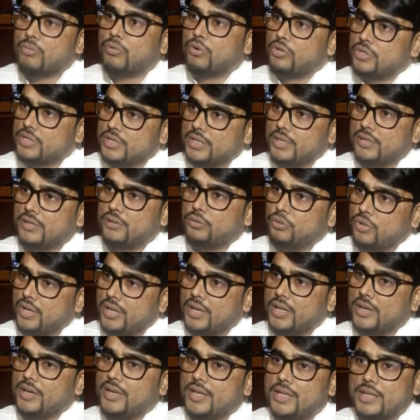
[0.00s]
কেউ বলছে দু
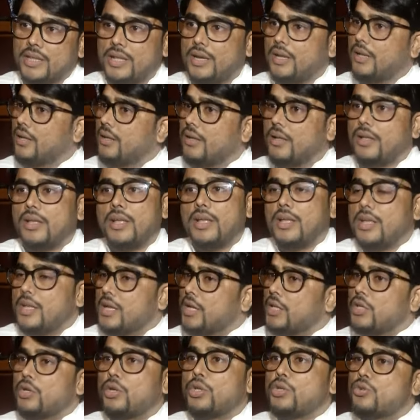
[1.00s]
এরিয়া তাহলে
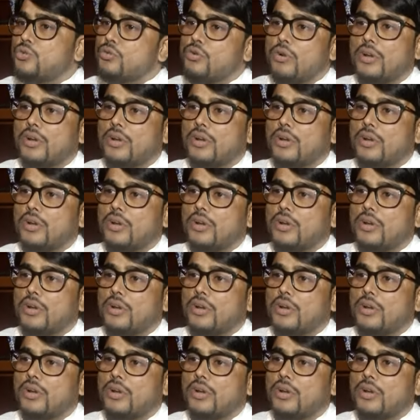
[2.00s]
এখানে কিছু